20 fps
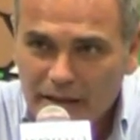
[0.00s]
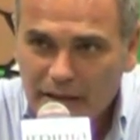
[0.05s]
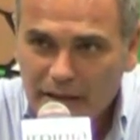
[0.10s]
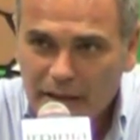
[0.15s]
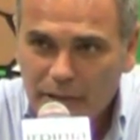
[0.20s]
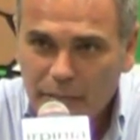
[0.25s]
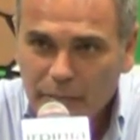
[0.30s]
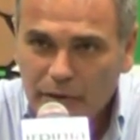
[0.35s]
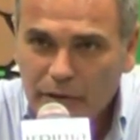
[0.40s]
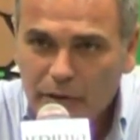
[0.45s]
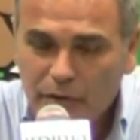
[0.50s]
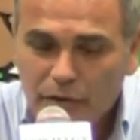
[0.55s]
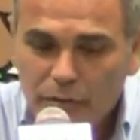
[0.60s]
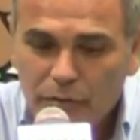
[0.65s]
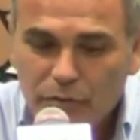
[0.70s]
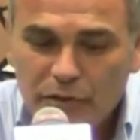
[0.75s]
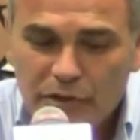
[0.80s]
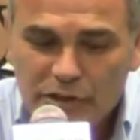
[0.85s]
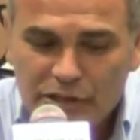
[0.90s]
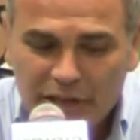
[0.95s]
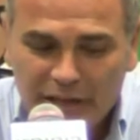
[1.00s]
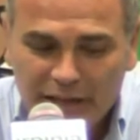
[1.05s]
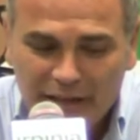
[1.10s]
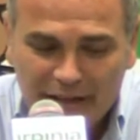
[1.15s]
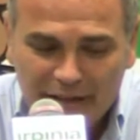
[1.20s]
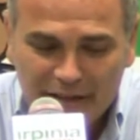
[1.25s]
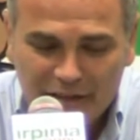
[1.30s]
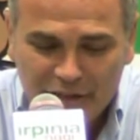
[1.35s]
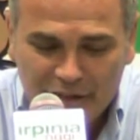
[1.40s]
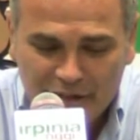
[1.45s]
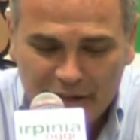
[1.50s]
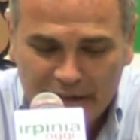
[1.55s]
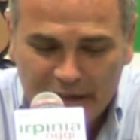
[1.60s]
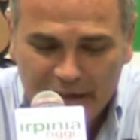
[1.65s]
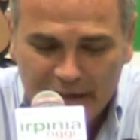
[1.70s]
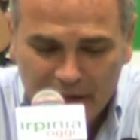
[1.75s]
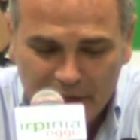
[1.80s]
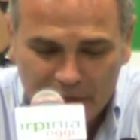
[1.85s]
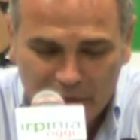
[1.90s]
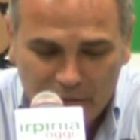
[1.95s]
che però comunque ci ha, ci ha,
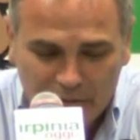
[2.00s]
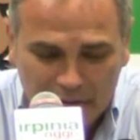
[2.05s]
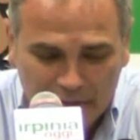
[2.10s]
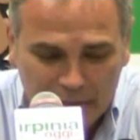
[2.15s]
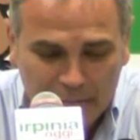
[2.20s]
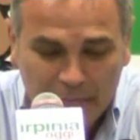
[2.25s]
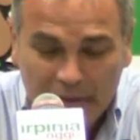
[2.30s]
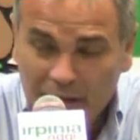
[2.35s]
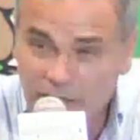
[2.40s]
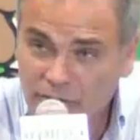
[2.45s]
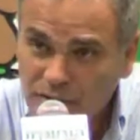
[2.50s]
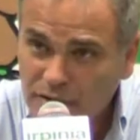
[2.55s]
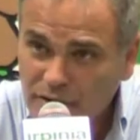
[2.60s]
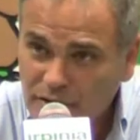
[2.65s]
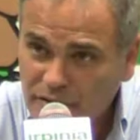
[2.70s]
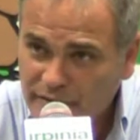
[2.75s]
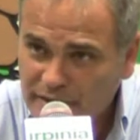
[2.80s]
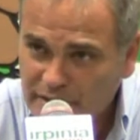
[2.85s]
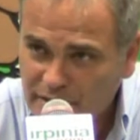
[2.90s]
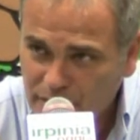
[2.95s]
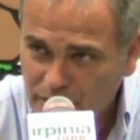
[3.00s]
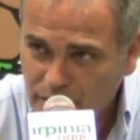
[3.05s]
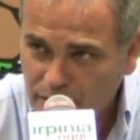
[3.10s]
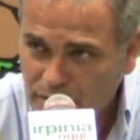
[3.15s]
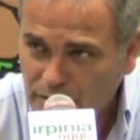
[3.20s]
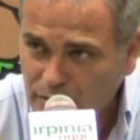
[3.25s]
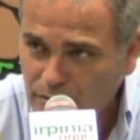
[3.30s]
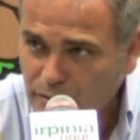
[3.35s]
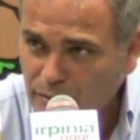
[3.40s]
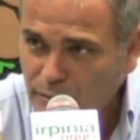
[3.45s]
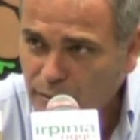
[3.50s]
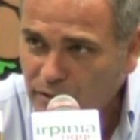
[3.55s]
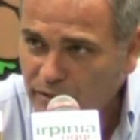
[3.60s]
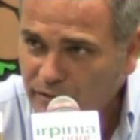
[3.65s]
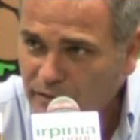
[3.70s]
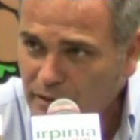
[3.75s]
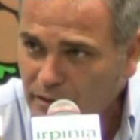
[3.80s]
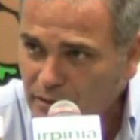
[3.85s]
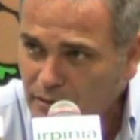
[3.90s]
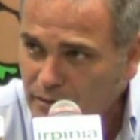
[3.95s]
regalato delle belle soddisfazioni sotto il
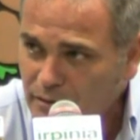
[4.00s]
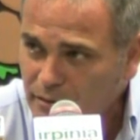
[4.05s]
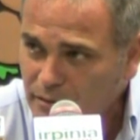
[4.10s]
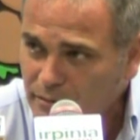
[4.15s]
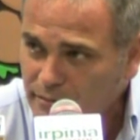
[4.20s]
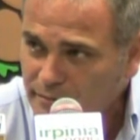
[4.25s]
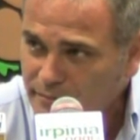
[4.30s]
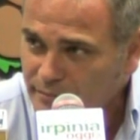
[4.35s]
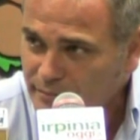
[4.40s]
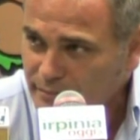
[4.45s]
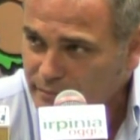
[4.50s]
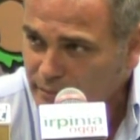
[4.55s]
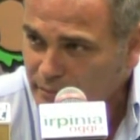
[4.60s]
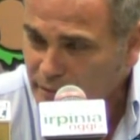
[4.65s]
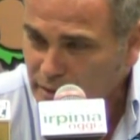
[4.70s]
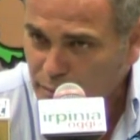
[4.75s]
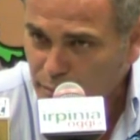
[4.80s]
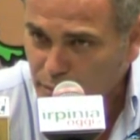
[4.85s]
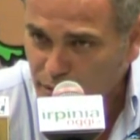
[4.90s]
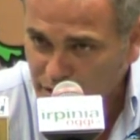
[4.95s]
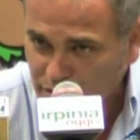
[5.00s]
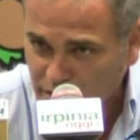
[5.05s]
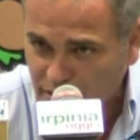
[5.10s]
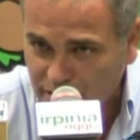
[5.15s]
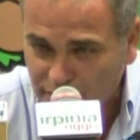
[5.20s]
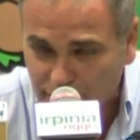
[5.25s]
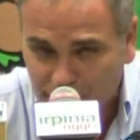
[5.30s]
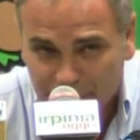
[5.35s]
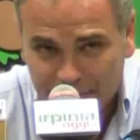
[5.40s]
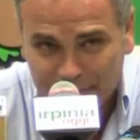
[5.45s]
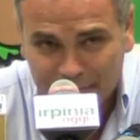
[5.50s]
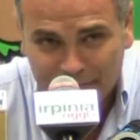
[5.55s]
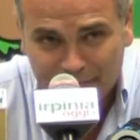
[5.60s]
profilo sportivo,